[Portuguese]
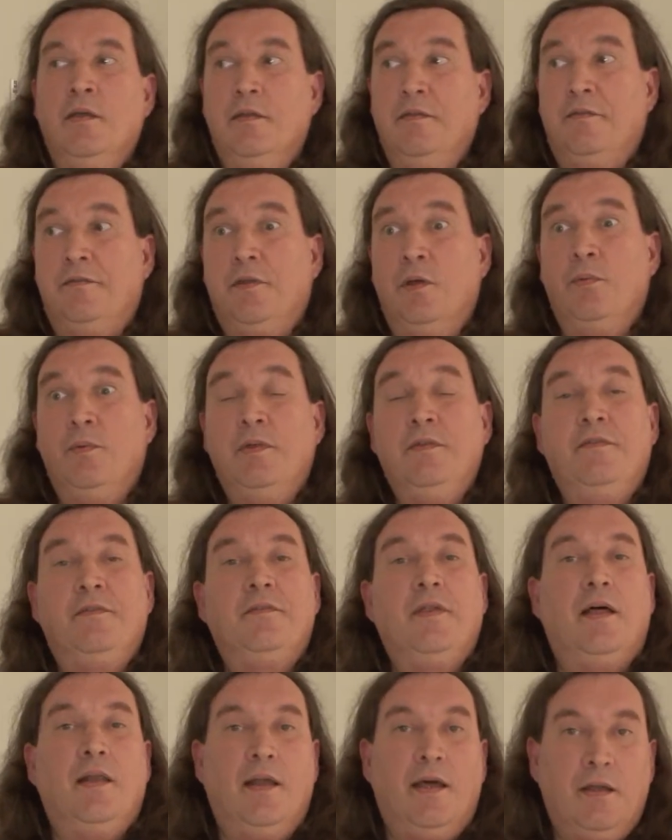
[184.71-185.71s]
estão
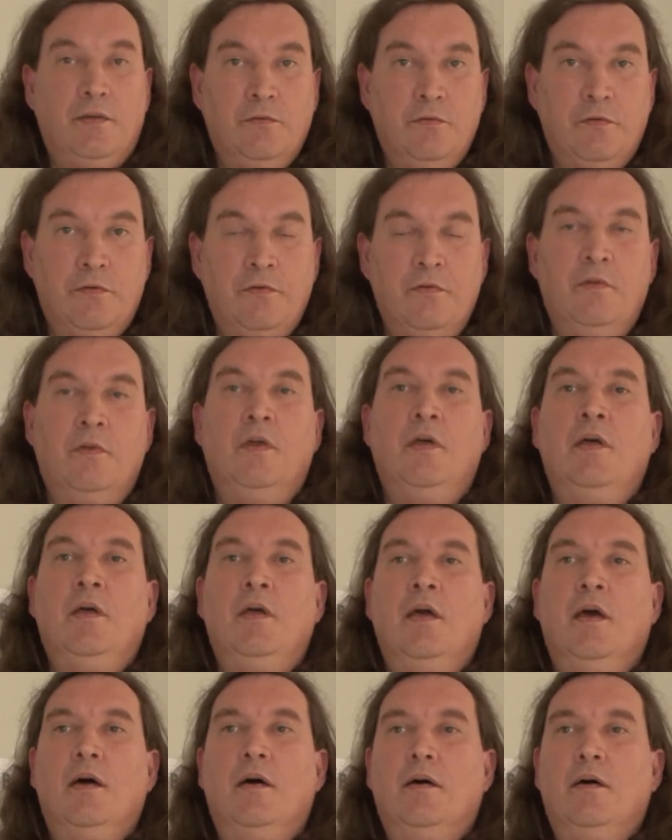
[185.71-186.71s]
instalados
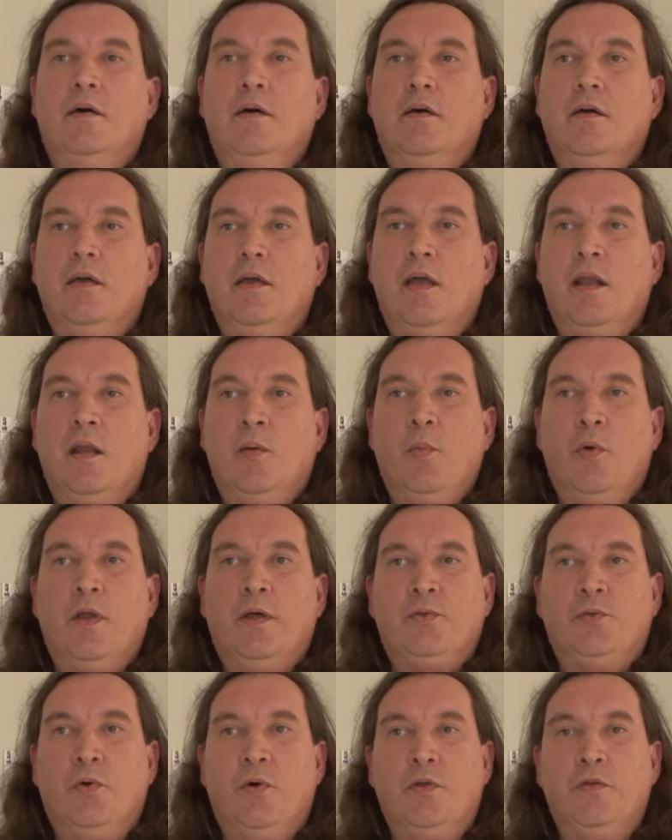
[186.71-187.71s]
uh, em
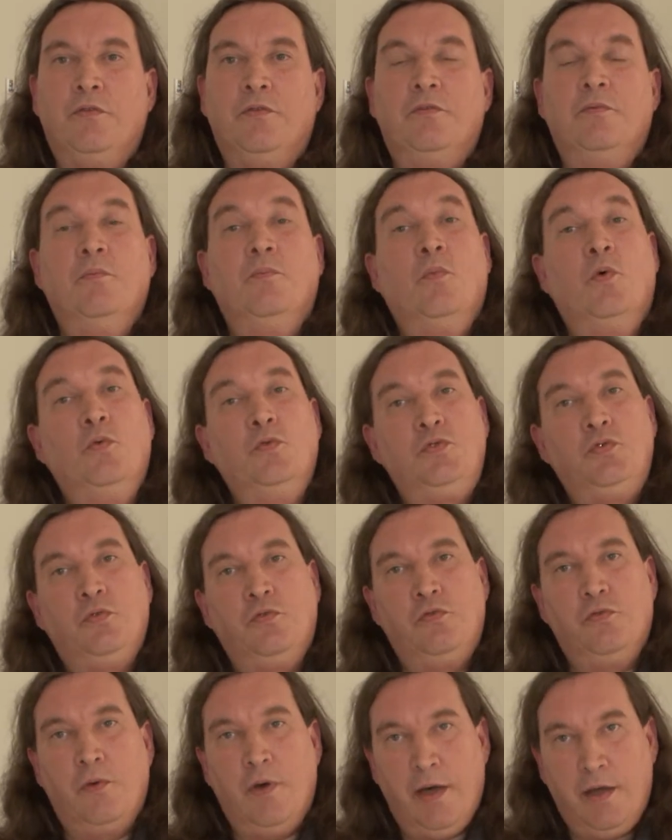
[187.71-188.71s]
laboratórios
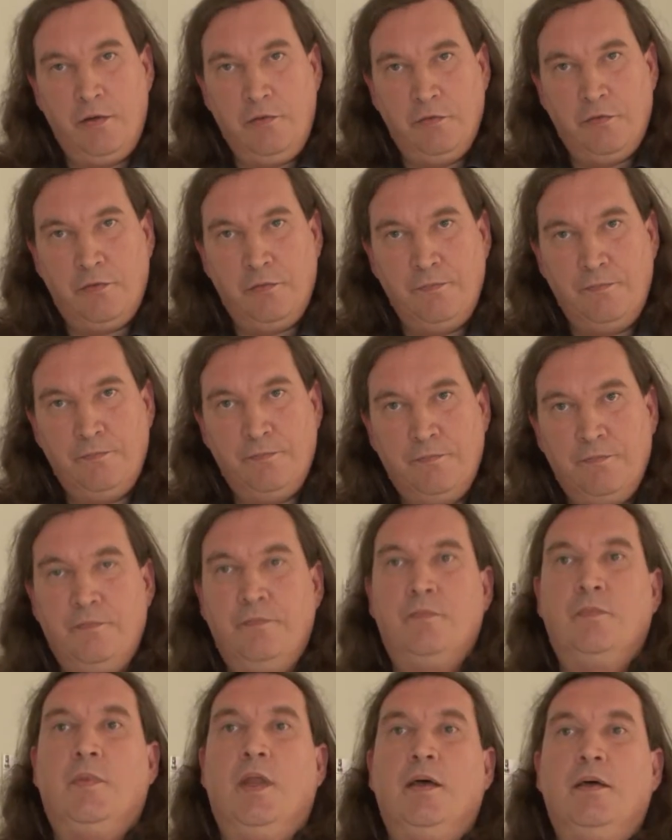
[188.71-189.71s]
multiusuários
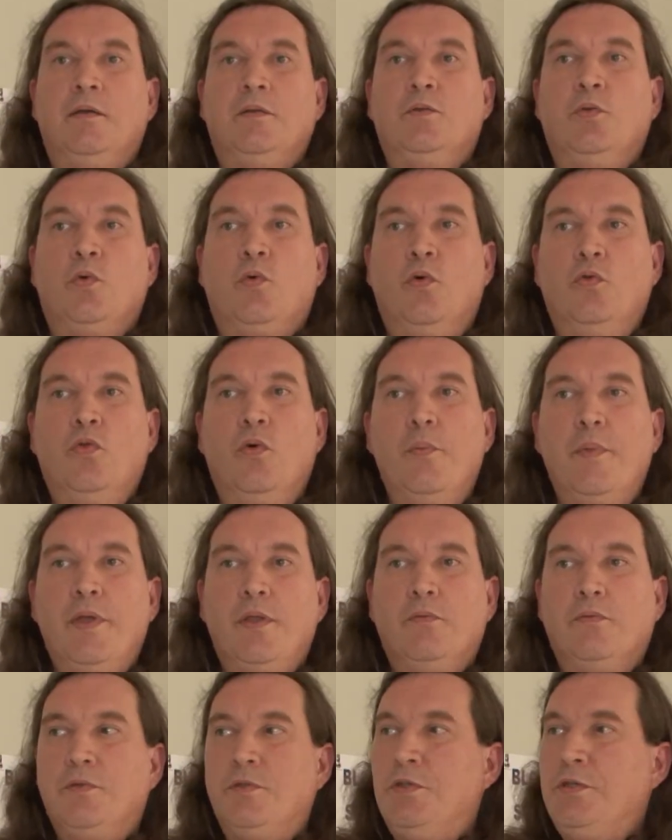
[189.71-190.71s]
tá, do
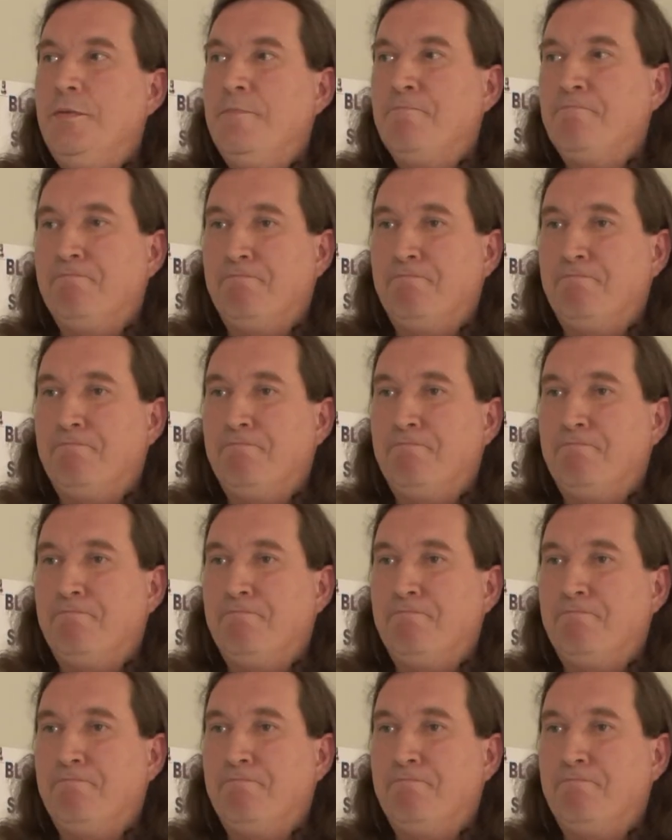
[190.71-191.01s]
condomínio de